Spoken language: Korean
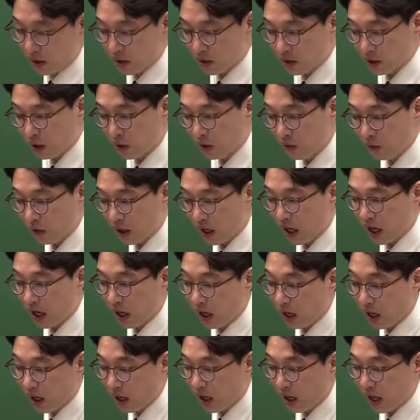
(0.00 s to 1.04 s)

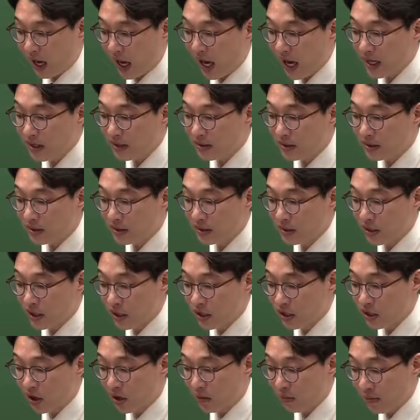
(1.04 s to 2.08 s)
서울에 X
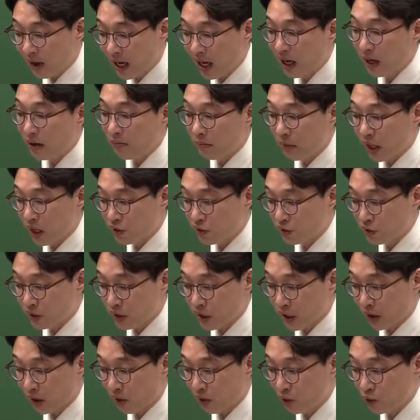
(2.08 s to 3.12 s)
2년 말 매출
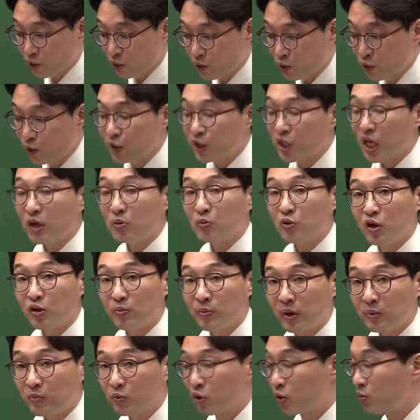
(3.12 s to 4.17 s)
채권
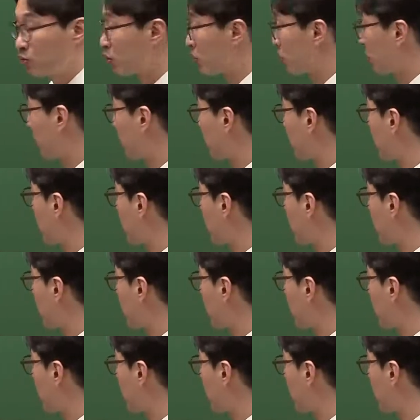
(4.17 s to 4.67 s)
순장부금 액물어보 뭔데?